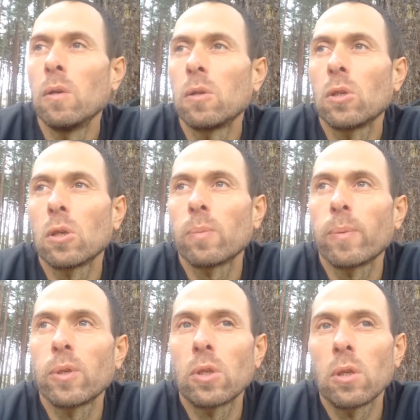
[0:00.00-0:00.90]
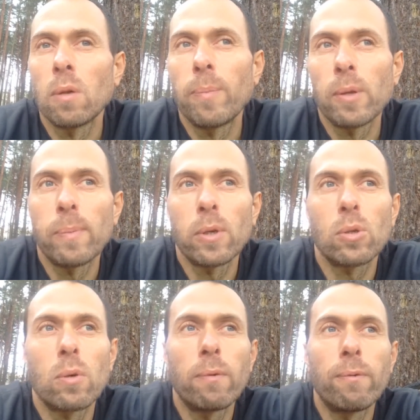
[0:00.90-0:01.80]
Сейчас посчитал 5
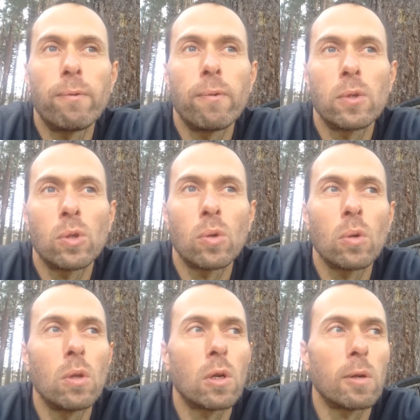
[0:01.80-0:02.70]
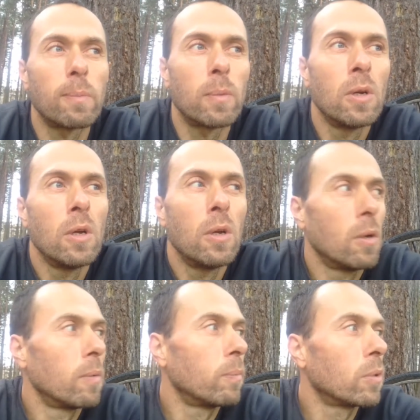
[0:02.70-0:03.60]
прыжков с отдыхом
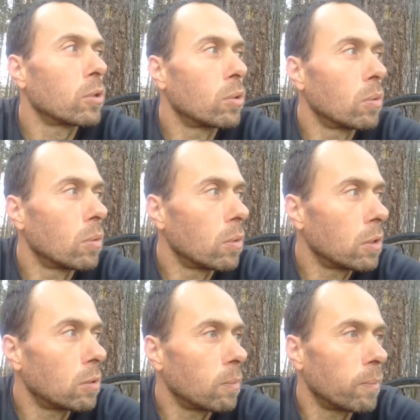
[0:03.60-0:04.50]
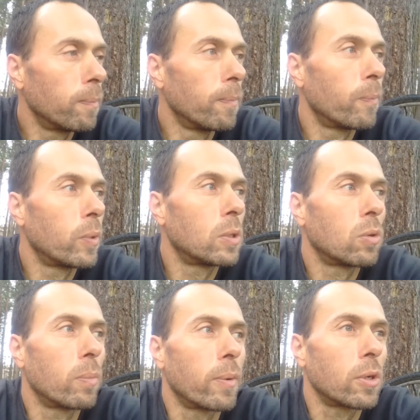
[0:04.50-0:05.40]
между этими
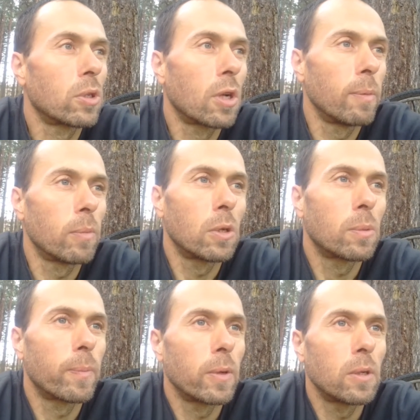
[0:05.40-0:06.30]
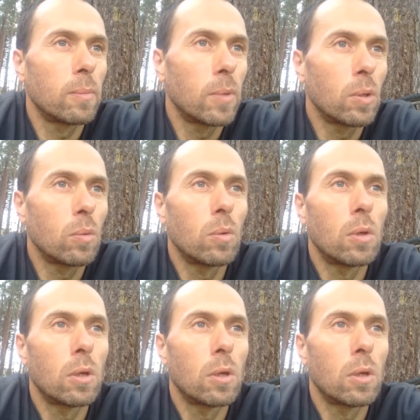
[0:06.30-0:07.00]
пятью прыжками три с половиной минуты.